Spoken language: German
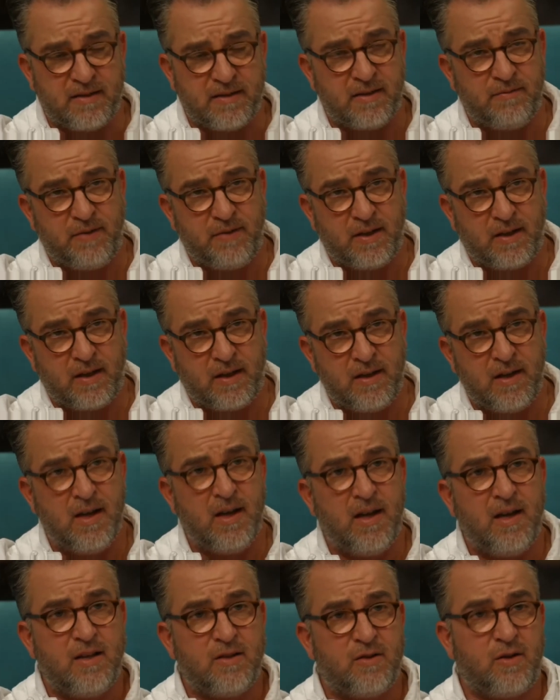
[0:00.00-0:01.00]
sind wir dann
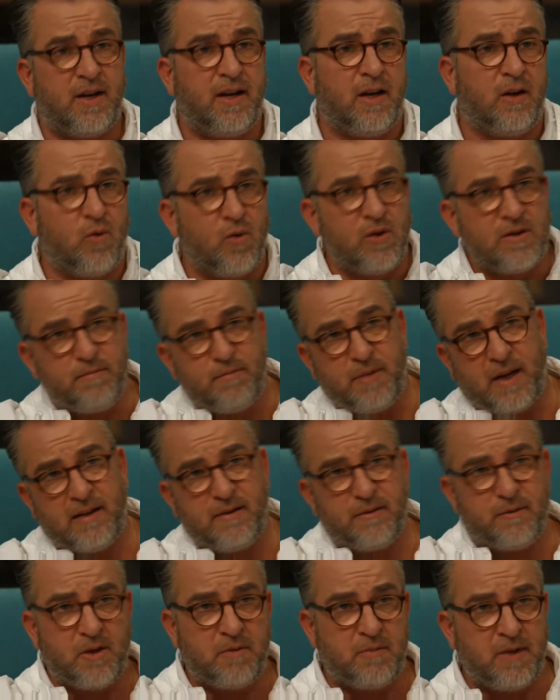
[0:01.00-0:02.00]
zu einer großen
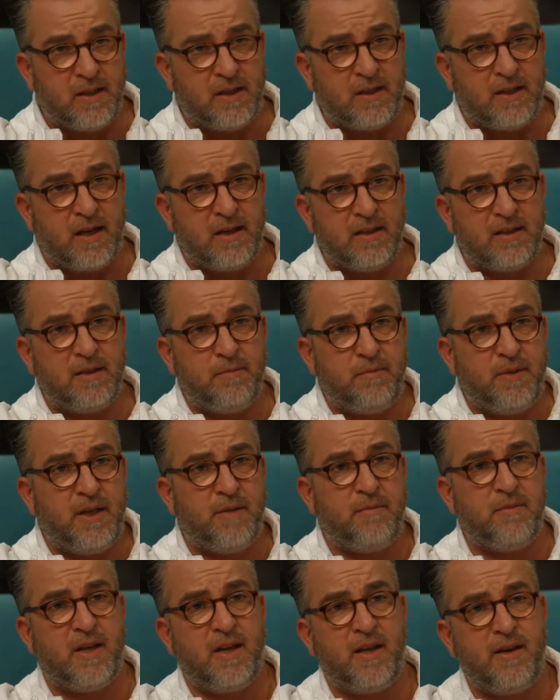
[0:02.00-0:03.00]
Plattenfirma gegangen, die
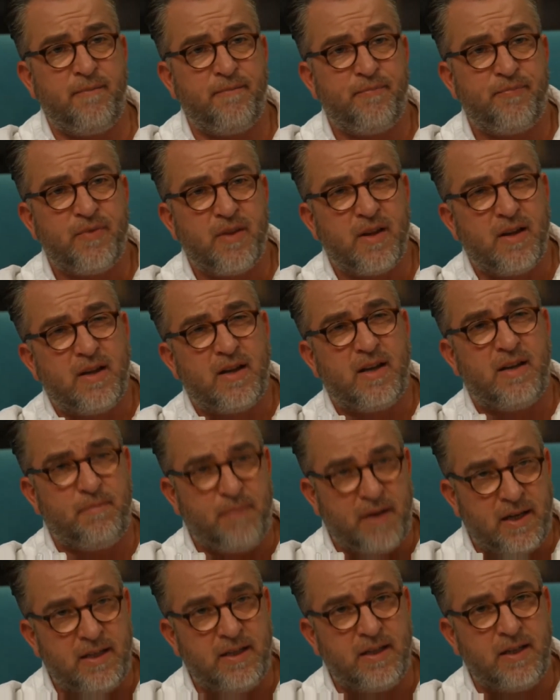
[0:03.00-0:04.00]
BMG in
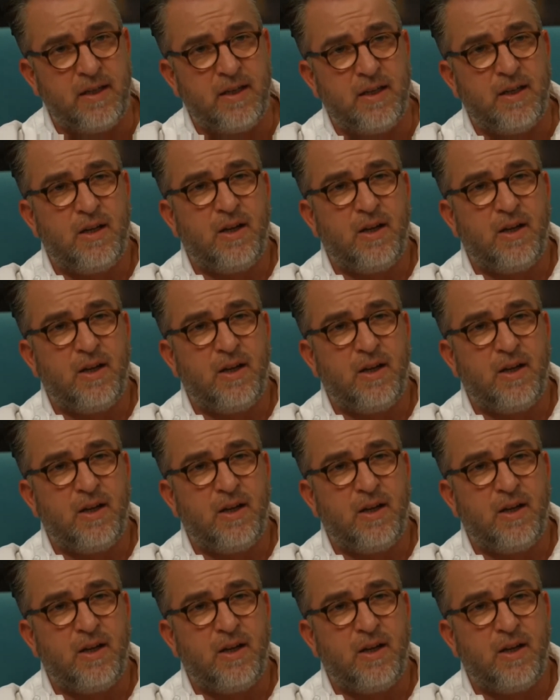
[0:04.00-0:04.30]
Berlin.